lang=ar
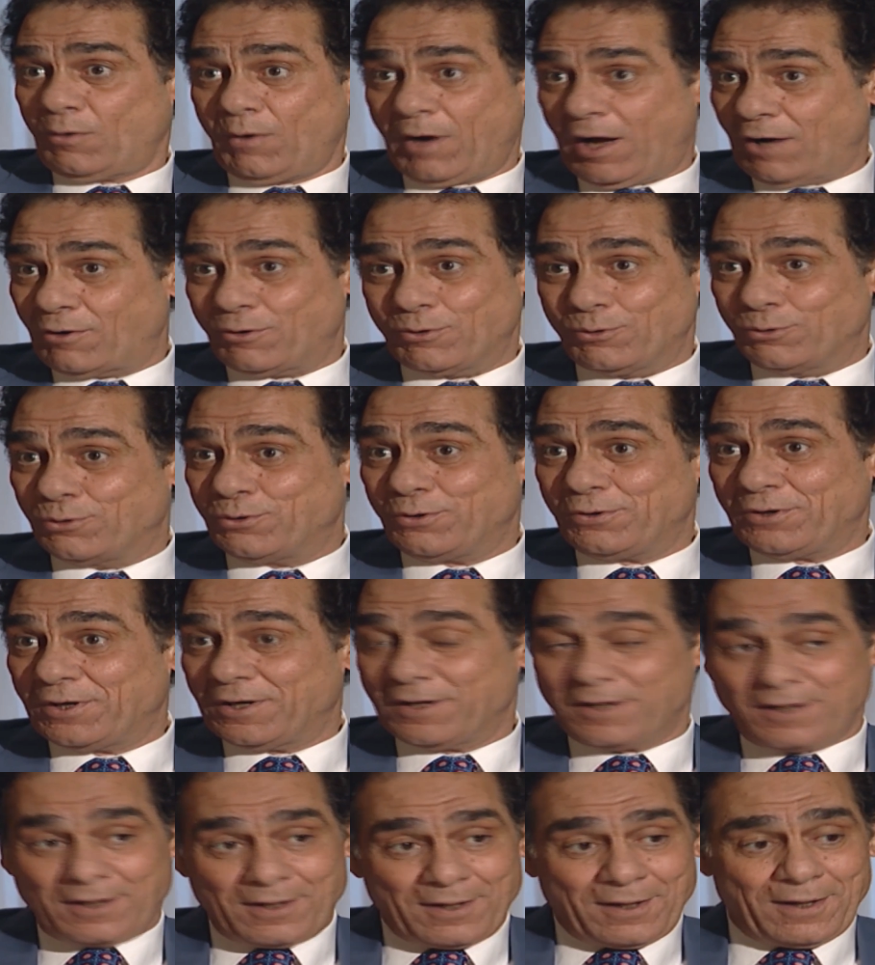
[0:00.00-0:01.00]

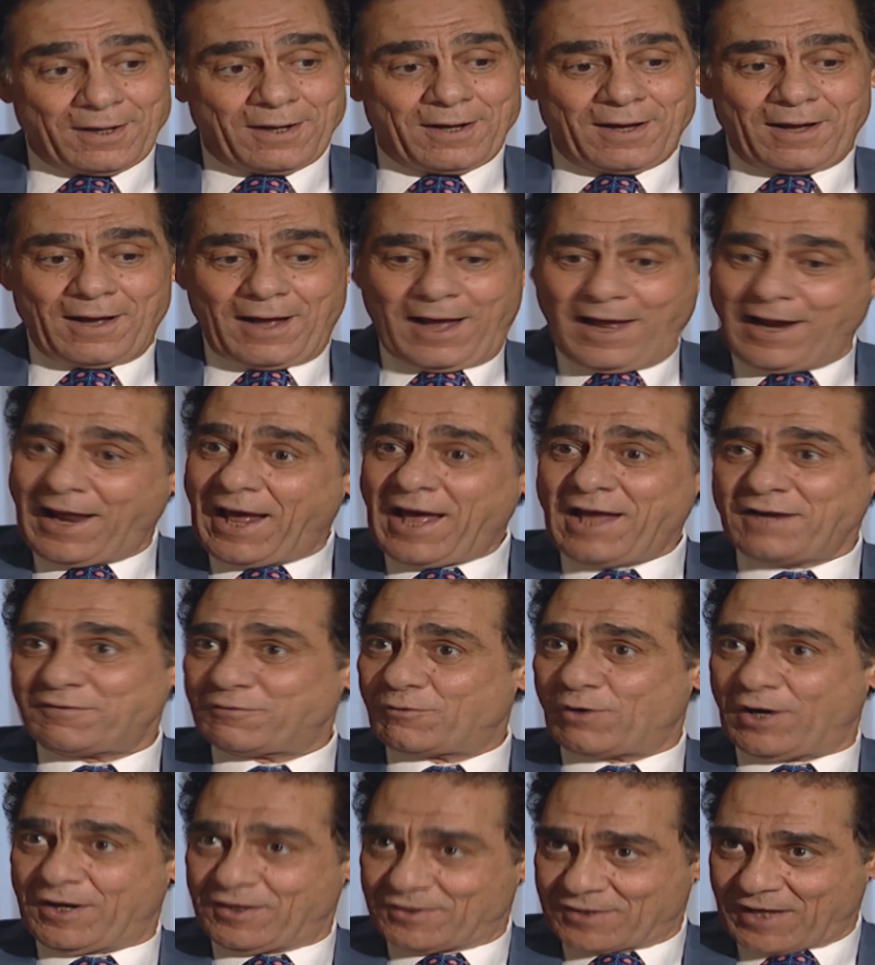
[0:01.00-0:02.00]
وأخوك أنا
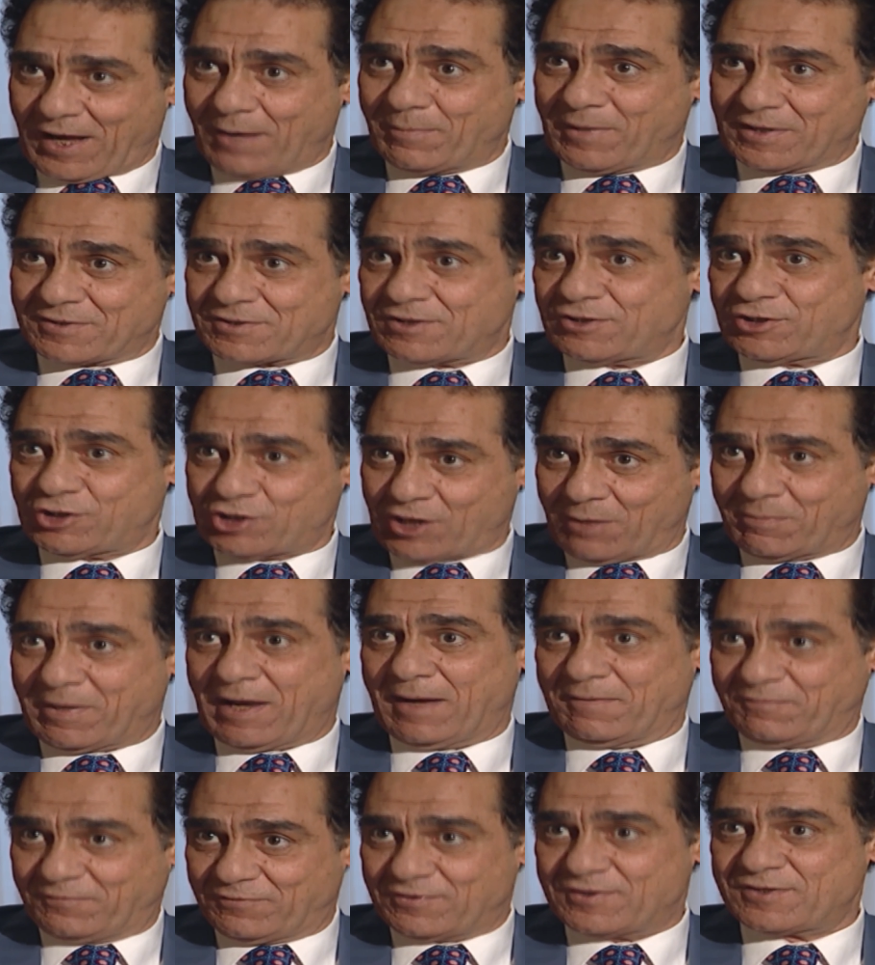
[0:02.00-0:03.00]
عارف كويس حماس
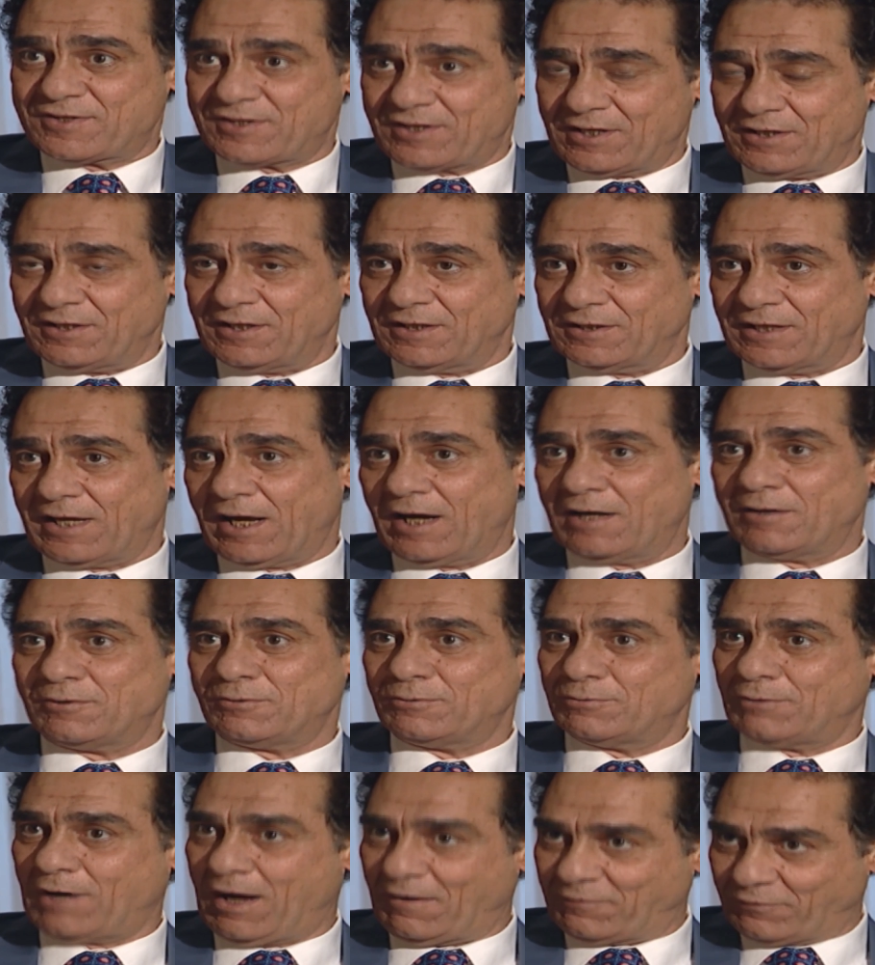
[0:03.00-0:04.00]
الشباب في السن ده
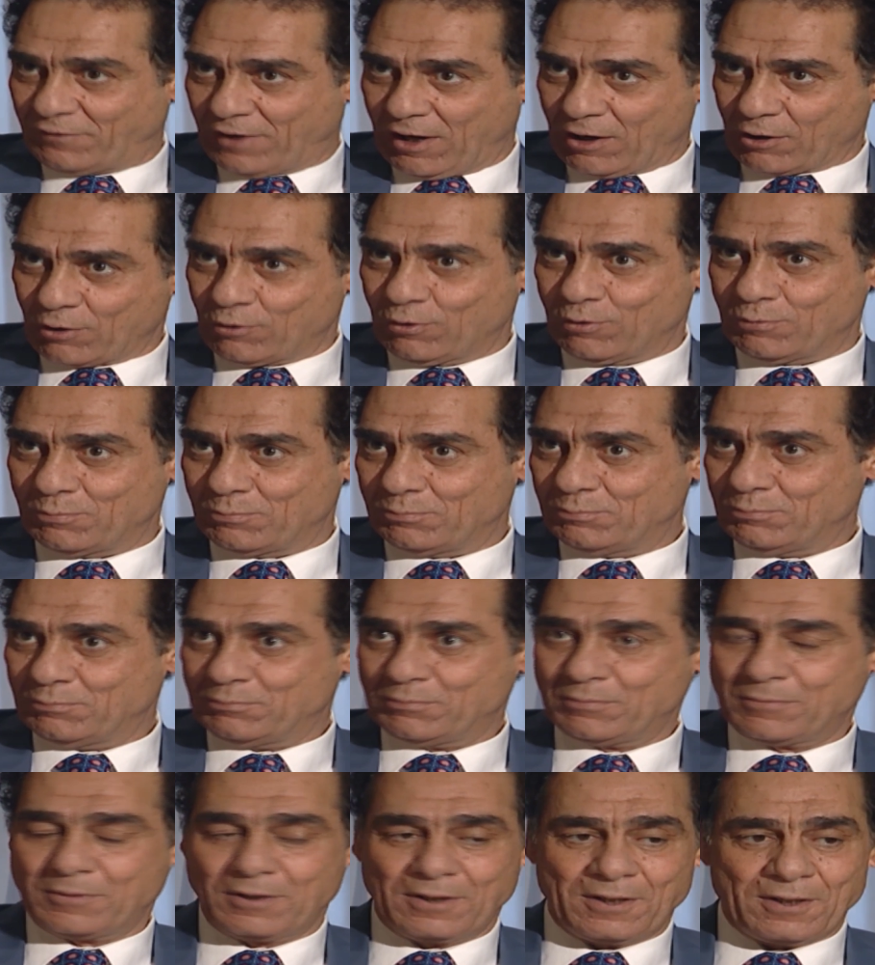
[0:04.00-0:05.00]
وأفكارهم
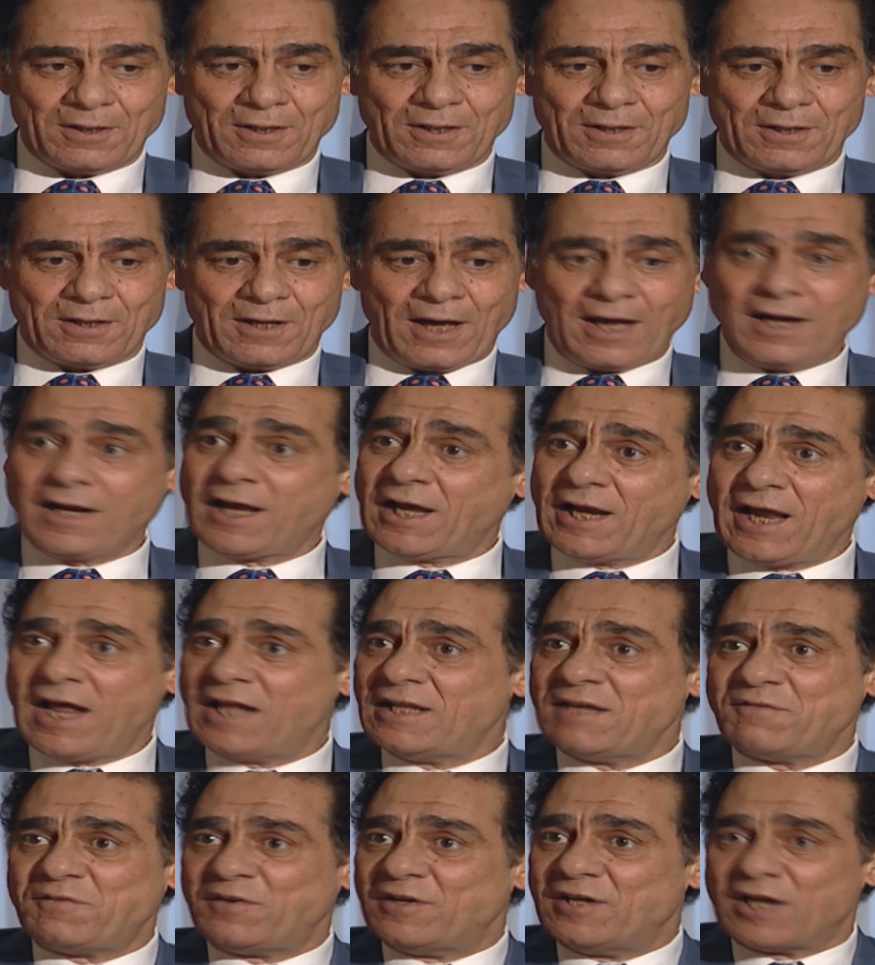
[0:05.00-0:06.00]
أنا كان
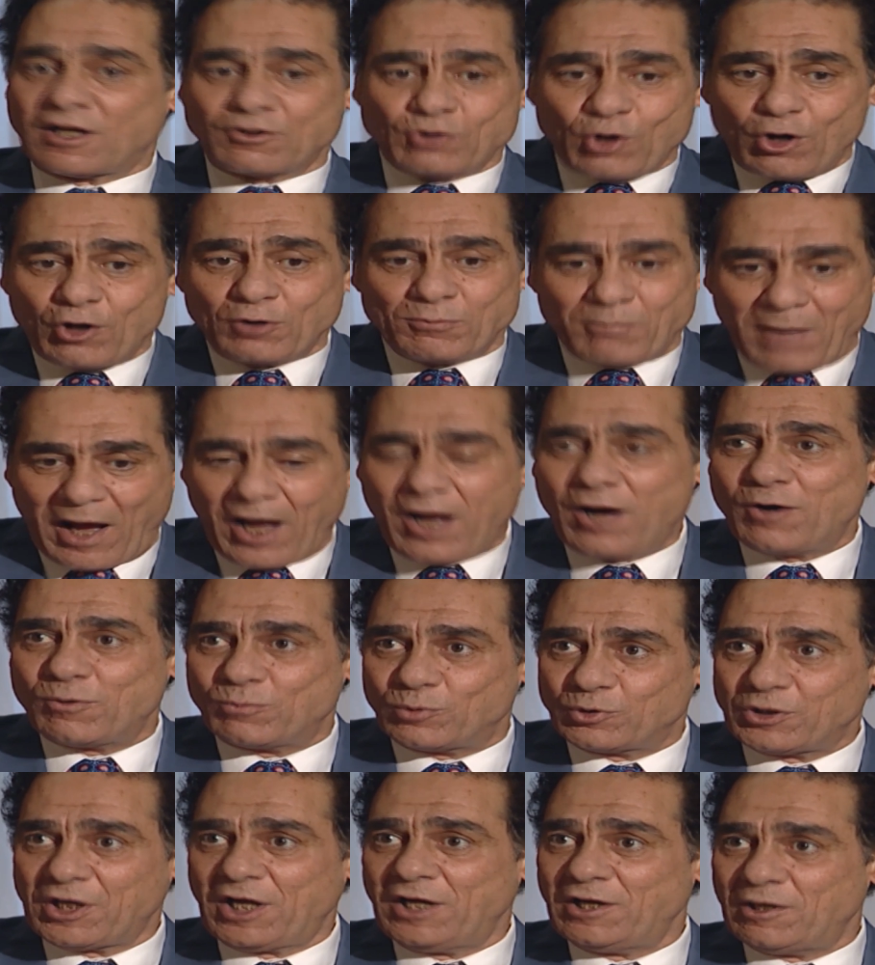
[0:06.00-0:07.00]
هدفي إنك تقعد
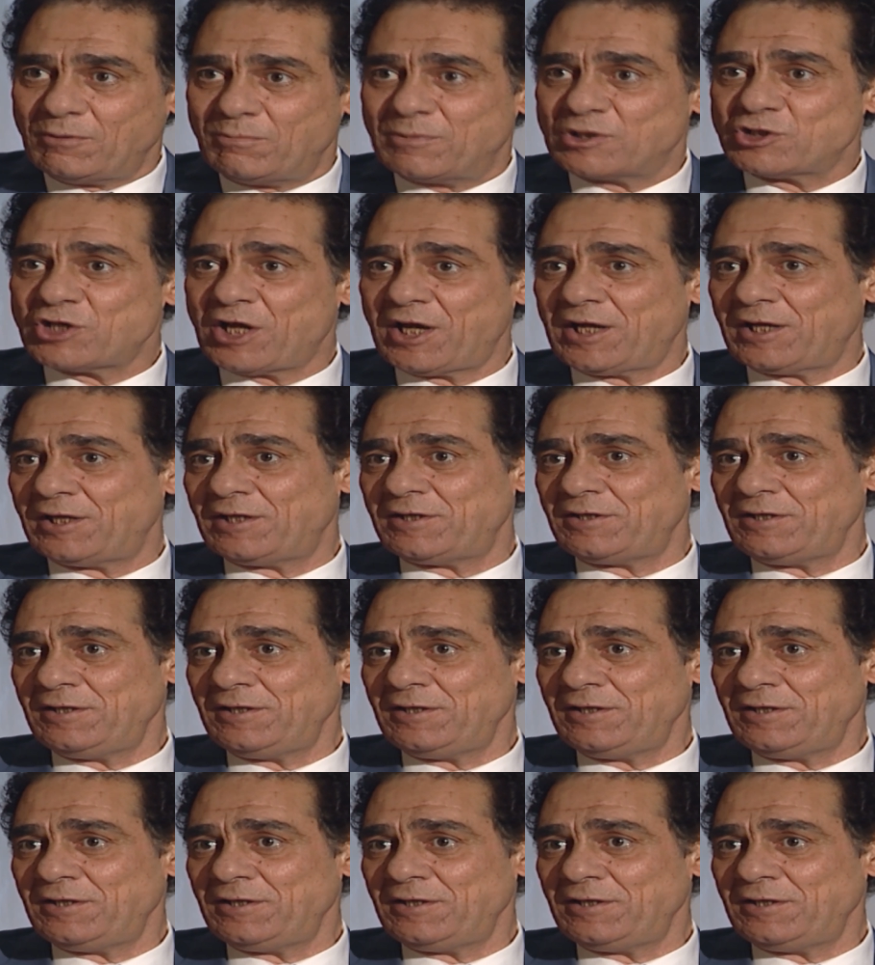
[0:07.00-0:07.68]
معاهم وتحل المشاكل